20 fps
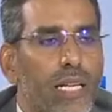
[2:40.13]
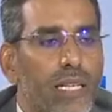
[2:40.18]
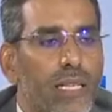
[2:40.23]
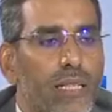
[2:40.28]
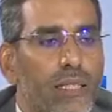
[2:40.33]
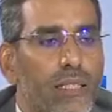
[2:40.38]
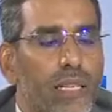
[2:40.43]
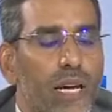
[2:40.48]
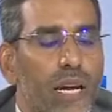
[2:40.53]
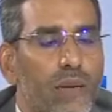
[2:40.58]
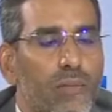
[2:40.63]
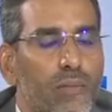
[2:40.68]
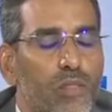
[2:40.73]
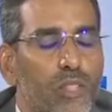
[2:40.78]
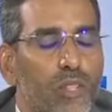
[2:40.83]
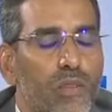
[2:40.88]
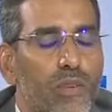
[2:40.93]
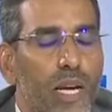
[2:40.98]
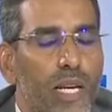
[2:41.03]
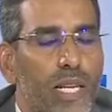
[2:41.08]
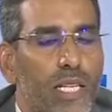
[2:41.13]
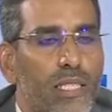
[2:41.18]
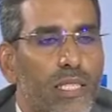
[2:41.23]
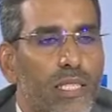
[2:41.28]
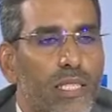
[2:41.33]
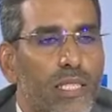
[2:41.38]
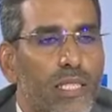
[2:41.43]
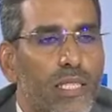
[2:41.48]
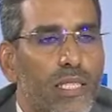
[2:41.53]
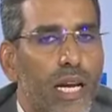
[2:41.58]
لجنة نعم. تحقيق نعم. شوف هاي
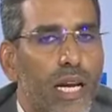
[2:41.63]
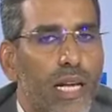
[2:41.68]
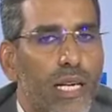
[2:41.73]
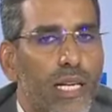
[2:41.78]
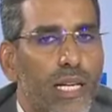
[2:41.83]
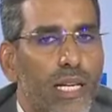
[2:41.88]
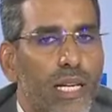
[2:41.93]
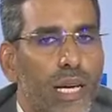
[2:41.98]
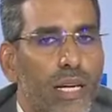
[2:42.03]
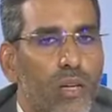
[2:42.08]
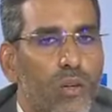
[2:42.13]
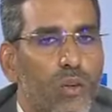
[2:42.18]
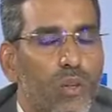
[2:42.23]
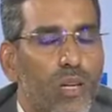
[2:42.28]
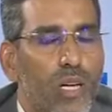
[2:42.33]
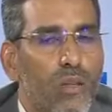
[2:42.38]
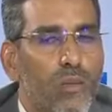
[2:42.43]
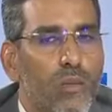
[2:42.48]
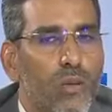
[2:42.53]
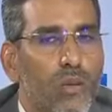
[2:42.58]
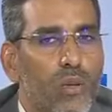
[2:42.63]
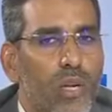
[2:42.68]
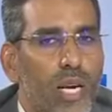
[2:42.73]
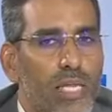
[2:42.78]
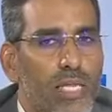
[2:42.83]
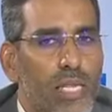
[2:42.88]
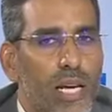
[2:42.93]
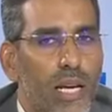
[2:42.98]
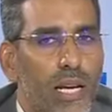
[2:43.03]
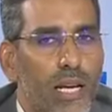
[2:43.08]
لجنة التحقيق لا نقول لك
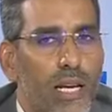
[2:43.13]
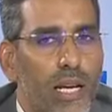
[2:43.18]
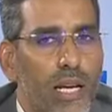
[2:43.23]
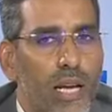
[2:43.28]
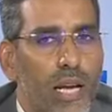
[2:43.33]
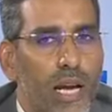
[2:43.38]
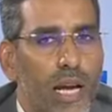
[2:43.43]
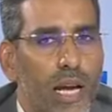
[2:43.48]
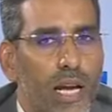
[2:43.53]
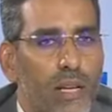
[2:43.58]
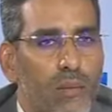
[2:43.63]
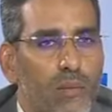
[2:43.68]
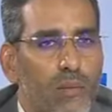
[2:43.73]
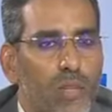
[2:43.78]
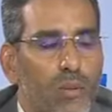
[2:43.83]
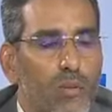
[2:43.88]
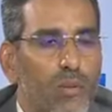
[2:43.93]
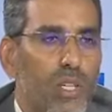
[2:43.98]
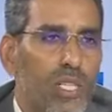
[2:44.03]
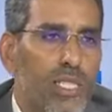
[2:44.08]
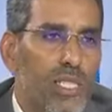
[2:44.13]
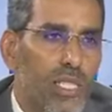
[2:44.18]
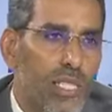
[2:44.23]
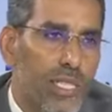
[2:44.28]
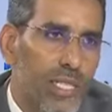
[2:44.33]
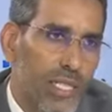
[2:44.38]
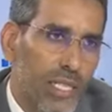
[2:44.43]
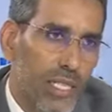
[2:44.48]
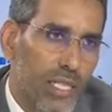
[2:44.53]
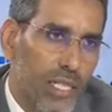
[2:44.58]
بخلاصة أنا من
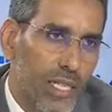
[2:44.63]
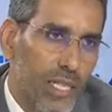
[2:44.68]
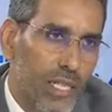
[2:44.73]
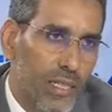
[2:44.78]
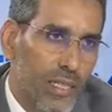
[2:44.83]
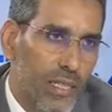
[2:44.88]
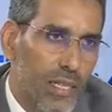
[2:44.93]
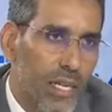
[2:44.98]
المؤسسين لها